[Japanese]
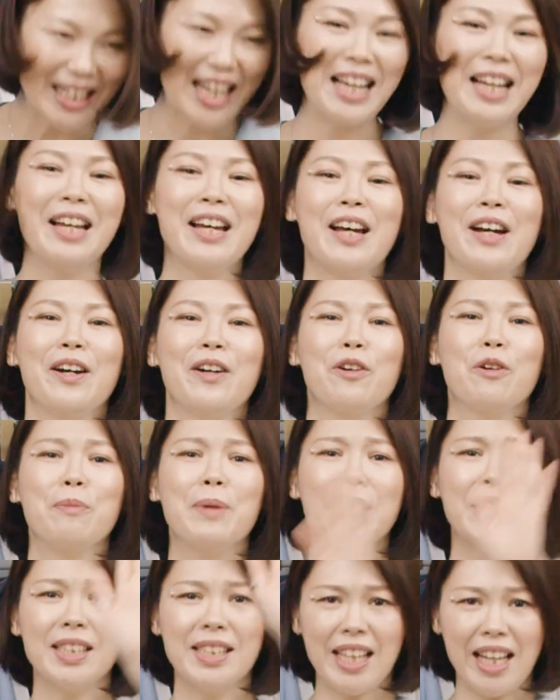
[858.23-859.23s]
したご
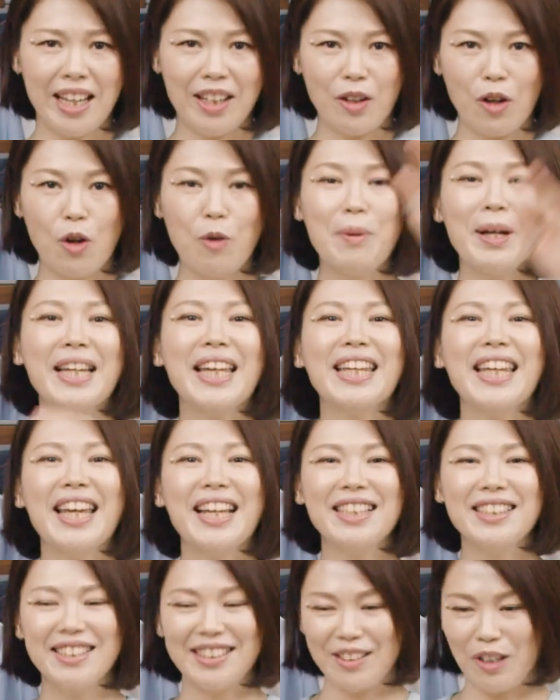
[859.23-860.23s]
めんなさいおまけで
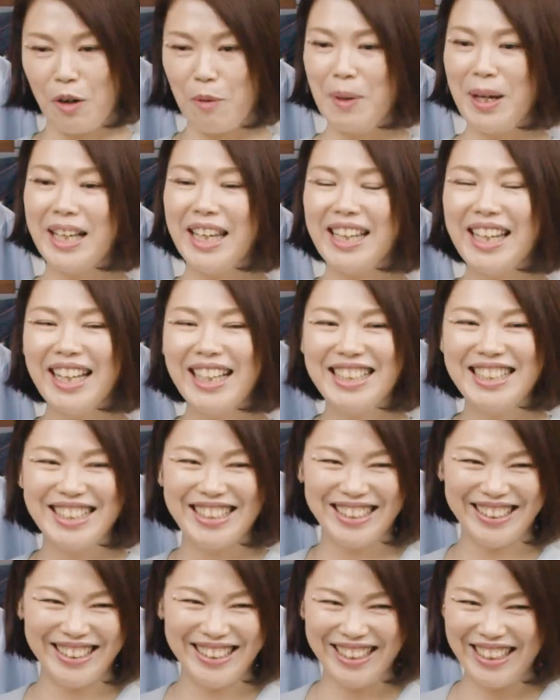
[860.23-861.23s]
すおまけで
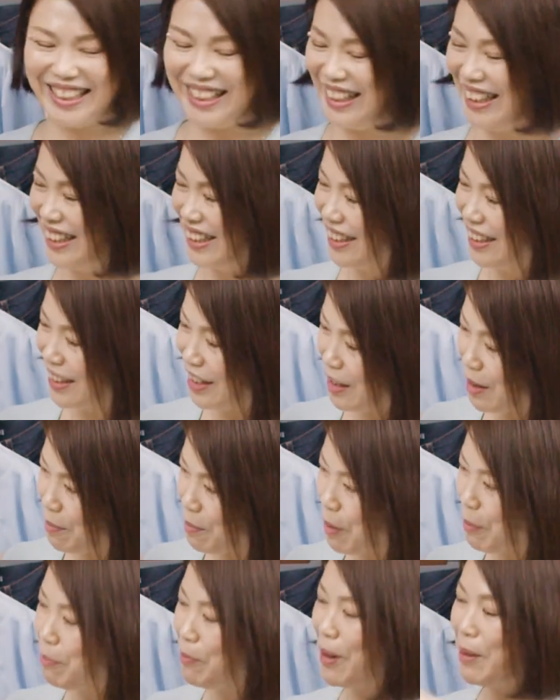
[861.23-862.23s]
す、はい、
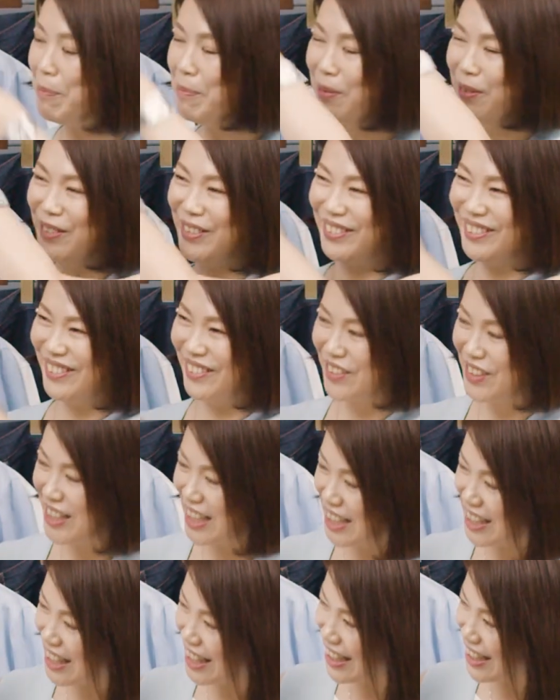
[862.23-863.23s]
ポップアップお
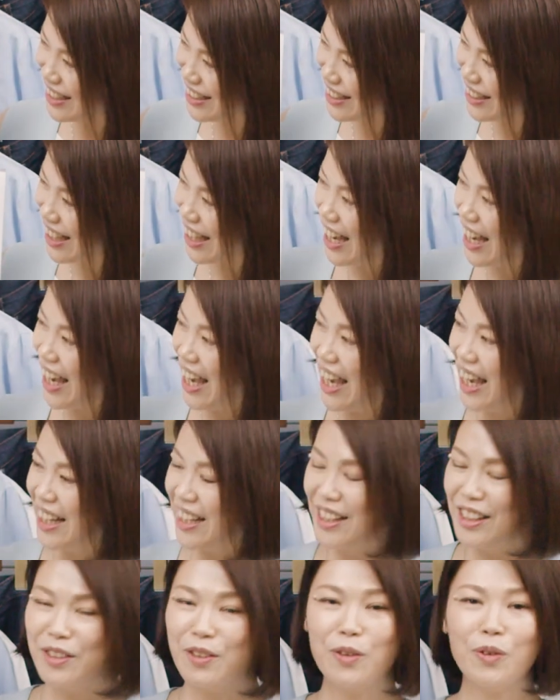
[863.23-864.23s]
知らせです、はいはいうん、
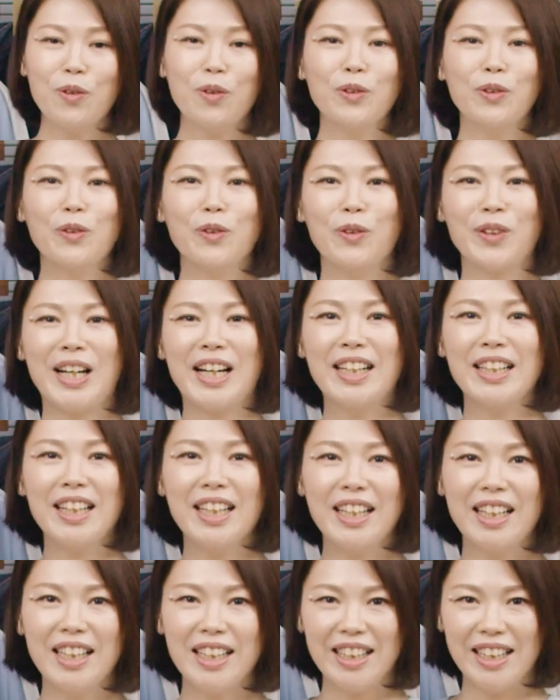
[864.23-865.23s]
人のことを考
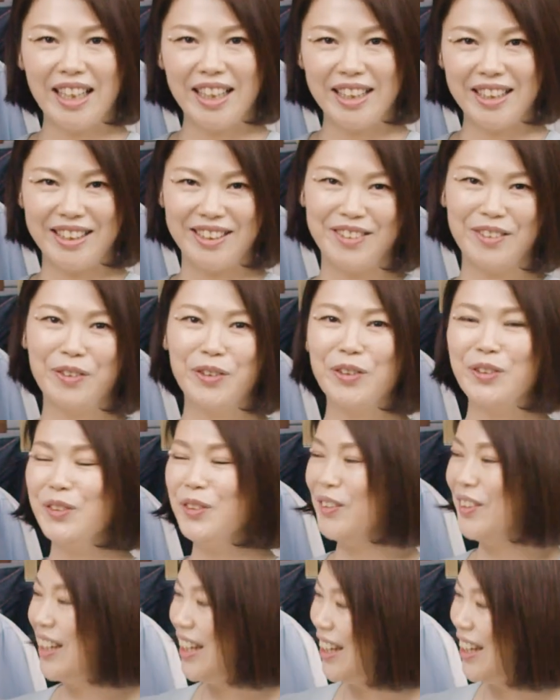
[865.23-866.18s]
えられない余裕の